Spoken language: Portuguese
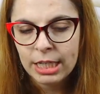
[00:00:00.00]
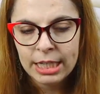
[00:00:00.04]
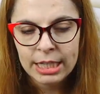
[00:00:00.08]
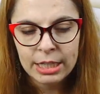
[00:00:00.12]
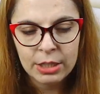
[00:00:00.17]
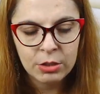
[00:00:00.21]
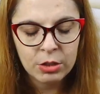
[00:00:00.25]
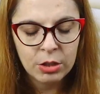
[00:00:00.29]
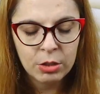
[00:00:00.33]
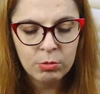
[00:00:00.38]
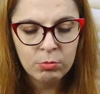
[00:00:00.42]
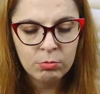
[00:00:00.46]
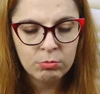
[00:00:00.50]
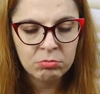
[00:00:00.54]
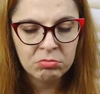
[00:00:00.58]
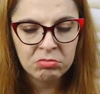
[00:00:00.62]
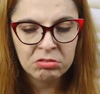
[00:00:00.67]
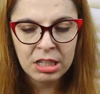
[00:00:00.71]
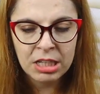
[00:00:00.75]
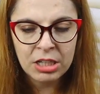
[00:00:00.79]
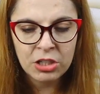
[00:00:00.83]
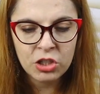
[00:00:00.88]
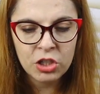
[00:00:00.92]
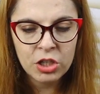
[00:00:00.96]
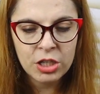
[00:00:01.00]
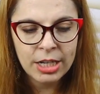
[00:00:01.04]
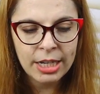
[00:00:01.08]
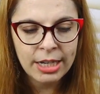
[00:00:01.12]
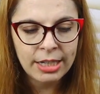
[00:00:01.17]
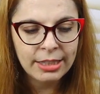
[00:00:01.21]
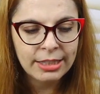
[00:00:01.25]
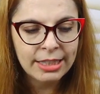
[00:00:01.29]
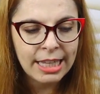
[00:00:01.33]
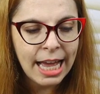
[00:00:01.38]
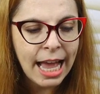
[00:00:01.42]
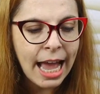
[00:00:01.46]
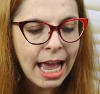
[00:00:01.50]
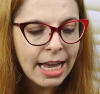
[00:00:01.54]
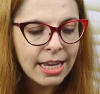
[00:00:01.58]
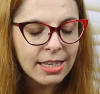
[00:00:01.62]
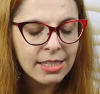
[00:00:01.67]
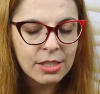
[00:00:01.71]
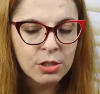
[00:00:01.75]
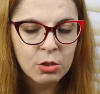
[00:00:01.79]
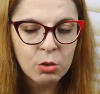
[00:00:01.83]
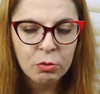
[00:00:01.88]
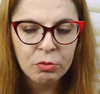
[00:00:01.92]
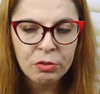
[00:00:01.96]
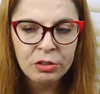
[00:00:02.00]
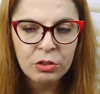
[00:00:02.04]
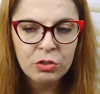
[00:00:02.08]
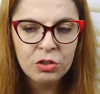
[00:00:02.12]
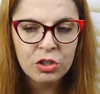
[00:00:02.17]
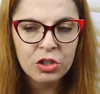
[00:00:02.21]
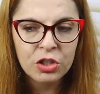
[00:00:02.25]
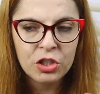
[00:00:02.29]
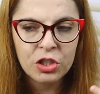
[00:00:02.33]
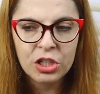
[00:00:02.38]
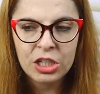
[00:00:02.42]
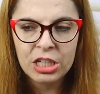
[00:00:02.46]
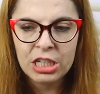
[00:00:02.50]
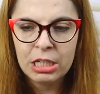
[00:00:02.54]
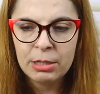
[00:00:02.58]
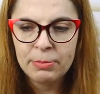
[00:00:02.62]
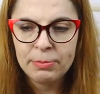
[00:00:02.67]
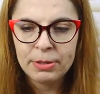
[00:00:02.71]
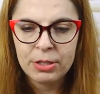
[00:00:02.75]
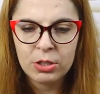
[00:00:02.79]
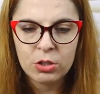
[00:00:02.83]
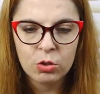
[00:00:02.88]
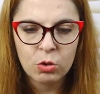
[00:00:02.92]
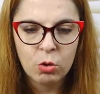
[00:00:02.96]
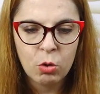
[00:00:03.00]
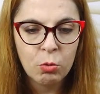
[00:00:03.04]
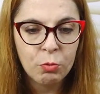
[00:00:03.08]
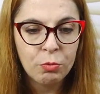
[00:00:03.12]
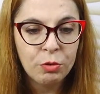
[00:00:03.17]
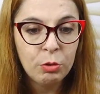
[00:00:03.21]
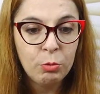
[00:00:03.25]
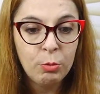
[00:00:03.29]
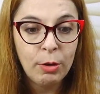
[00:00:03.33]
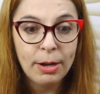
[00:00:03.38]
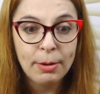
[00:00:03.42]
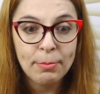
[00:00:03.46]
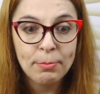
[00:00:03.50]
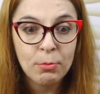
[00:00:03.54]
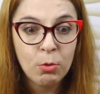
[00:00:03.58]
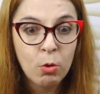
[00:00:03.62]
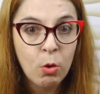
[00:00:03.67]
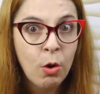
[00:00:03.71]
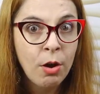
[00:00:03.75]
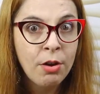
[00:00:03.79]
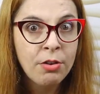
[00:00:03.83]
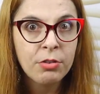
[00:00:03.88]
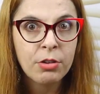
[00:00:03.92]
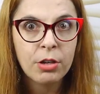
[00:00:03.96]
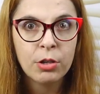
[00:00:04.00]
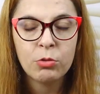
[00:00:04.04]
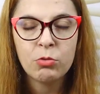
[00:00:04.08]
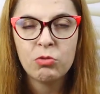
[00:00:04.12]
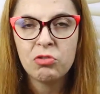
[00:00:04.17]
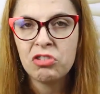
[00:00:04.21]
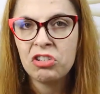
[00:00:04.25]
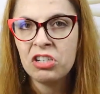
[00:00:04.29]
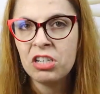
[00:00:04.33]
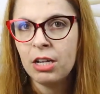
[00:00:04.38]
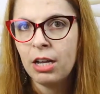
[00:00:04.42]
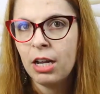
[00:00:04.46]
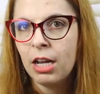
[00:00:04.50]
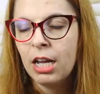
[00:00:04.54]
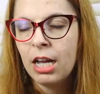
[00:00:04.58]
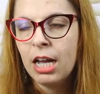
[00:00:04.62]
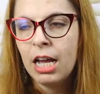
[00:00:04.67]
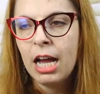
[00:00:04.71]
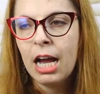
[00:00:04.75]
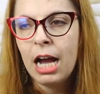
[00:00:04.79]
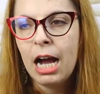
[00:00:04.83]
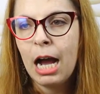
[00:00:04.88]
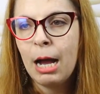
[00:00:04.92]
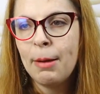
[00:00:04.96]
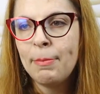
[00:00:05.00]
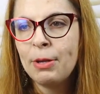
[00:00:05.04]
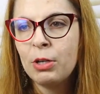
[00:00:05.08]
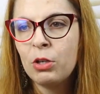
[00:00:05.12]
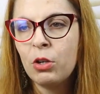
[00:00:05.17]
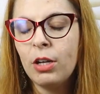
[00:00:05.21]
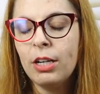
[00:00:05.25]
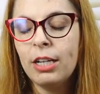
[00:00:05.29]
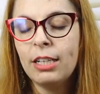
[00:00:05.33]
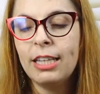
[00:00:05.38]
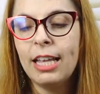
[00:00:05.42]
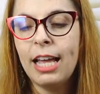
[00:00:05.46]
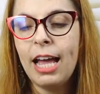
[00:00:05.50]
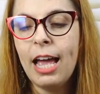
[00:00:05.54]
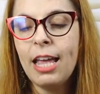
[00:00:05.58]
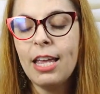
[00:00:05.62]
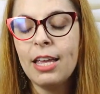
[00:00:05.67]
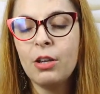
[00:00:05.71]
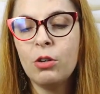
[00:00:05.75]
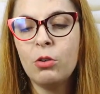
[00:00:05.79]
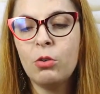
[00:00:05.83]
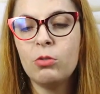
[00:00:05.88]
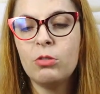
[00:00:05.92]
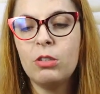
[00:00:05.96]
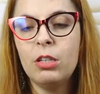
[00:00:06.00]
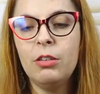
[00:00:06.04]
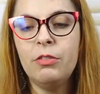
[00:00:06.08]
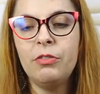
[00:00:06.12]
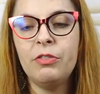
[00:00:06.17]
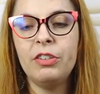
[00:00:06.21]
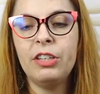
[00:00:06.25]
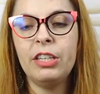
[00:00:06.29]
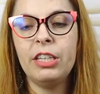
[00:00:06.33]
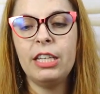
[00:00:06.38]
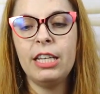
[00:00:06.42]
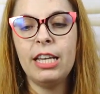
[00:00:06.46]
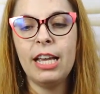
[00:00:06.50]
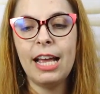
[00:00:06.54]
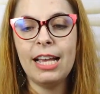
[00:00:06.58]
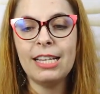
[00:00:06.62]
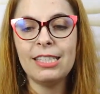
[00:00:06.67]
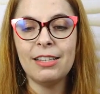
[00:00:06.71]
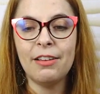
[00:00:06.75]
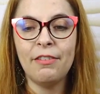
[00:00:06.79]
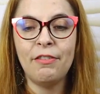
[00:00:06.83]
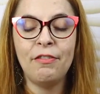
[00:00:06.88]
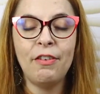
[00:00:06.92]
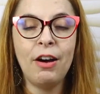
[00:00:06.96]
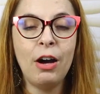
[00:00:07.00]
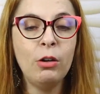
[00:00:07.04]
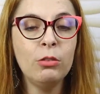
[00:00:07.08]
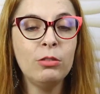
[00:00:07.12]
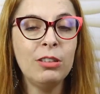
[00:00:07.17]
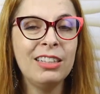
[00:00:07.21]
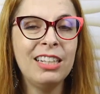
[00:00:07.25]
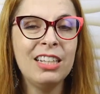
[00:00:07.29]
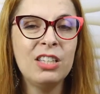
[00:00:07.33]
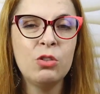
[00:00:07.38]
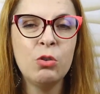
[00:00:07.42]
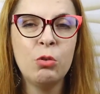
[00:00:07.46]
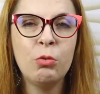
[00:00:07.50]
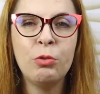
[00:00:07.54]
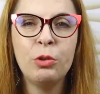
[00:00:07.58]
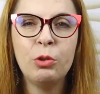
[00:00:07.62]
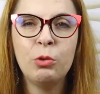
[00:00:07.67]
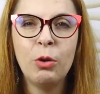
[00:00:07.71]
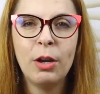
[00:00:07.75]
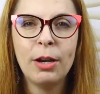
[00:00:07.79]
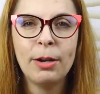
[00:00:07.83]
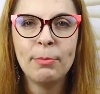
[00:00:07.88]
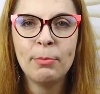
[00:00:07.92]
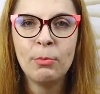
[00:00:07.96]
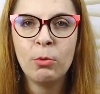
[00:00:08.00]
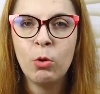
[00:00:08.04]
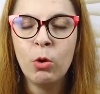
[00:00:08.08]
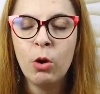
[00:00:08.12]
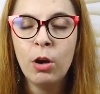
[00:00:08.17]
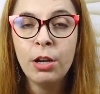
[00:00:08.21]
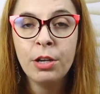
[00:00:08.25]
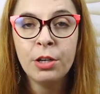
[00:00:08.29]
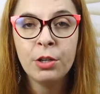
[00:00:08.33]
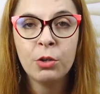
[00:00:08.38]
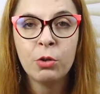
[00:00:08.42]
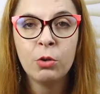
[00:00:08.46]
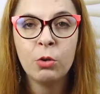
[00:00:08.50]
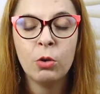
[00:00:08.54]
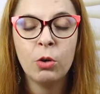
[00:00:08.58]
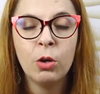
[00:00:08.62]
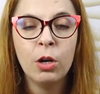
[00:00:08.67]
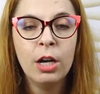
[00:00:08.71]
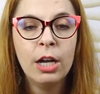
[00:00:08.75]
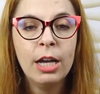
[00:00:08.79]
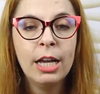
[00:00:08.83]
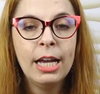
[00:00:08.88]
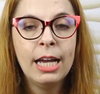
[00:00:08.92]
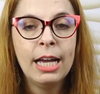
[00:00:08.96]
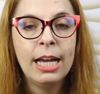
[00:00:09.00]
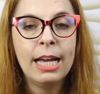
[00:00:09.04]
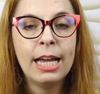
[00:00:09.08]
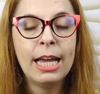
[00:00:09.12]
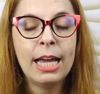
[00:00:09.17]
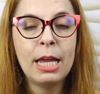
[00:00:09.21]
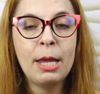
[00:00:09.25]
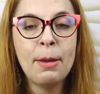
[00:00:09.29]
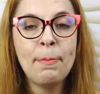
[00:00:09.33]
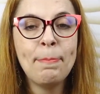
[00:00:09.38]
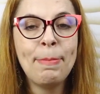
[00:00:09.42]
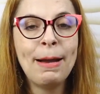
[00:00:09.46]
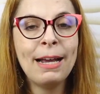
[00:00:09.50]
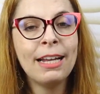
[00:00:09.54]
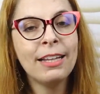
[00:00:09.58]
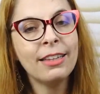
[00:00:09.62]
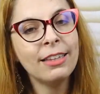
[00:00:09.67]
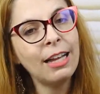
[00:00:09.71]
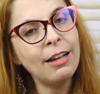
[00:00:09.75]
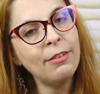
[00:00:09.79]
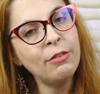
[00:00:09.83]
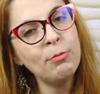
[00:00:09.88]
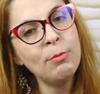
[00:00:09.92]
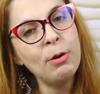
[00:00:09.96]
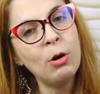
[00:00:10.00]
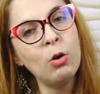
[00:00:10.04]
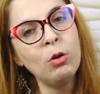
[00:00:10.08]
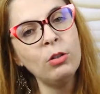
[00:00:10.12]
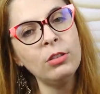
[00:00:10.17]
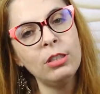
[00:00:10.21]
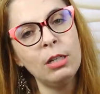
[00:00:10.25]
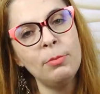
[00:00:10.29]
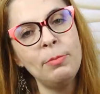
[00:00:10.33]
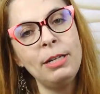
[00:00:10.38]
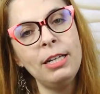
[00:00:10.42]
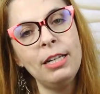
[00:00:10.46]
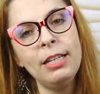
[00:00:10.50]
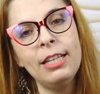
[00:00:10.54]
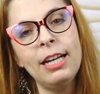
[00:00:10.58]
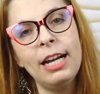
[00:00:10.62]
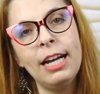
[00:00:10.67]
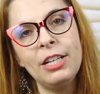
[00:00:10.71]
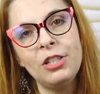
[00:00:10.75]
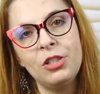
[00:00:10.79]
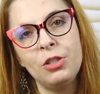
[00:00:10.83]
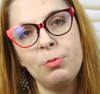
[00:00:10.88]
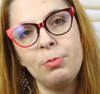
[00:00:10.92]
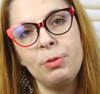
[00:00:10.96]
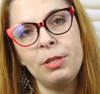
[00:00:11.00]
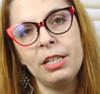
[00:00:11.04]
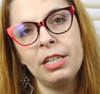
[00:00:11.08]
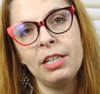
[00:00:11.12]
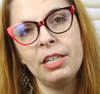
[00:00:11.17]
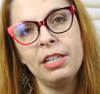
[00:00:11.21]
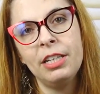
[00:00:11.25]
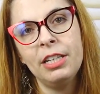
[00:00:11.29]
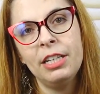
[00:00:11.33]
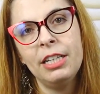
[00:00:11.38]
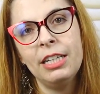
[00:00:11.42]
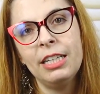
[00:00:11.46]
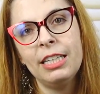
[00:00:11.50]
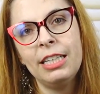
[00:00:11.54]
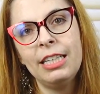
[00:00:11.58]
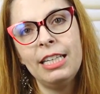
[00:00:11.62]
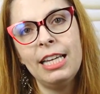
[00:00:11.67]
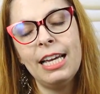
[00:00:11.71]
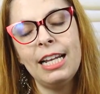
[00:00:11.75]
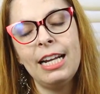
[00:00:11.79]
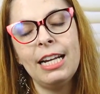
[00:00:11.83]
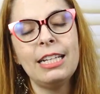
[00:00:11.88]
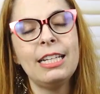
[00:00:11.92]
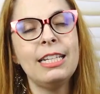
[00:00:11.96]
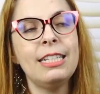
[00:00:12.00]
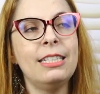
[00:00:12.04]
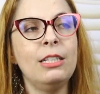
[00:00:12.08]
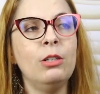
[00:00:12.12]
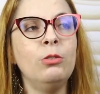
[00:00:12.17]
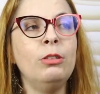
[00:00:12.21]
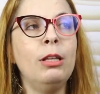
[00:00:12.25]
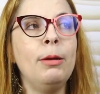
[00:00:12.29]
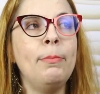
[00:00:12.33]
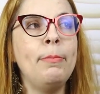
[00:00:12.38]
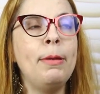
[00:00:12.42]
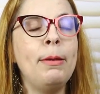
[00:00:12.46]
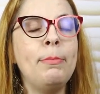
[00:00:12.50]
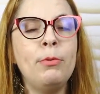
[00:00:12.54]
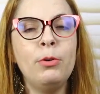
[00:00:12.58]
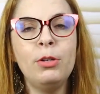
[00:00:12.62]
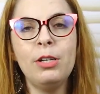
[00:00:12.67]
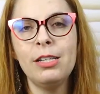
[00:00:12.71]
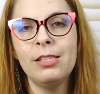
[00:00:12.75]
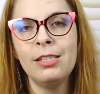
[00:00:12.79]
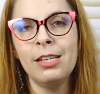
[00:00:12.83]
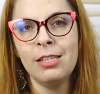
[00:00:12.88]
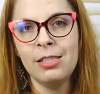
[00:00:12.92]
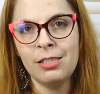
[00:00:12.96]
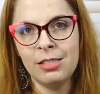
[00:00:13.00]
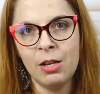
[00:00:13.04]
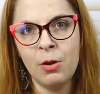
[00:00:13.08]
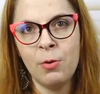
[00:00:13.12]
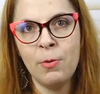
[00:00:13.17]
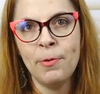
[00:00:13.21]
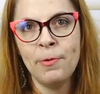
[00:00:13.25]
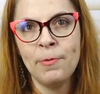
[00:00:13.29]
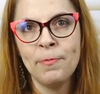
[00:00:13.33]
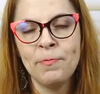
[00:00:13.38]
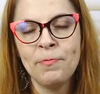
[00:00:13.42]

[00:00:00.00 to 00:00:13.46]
Eu não nem tinha ideia assim, ouvido de timbres, ouvido harmônico, eu não tinha a menor ideia. Inclusive, essa falta desse ouvido harmônico é, impactava uma outra habilidade minha, que era a questão da memorização